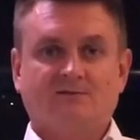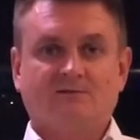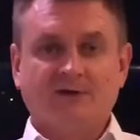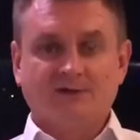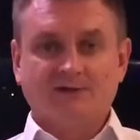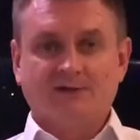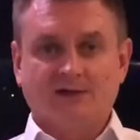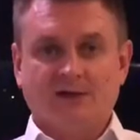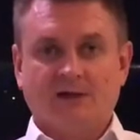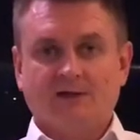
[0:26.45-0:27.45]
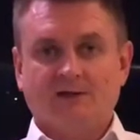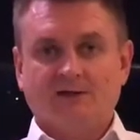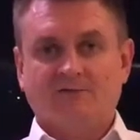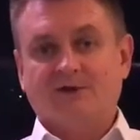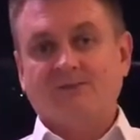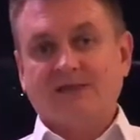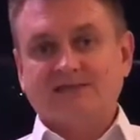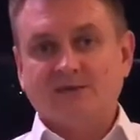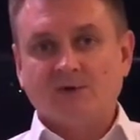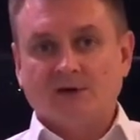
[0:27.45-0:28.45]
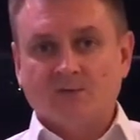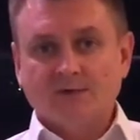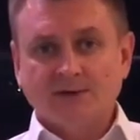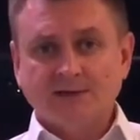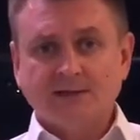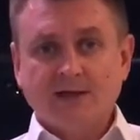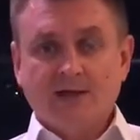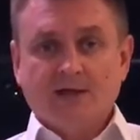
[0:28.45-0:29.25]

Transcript: выхода на европейский мировой рынок.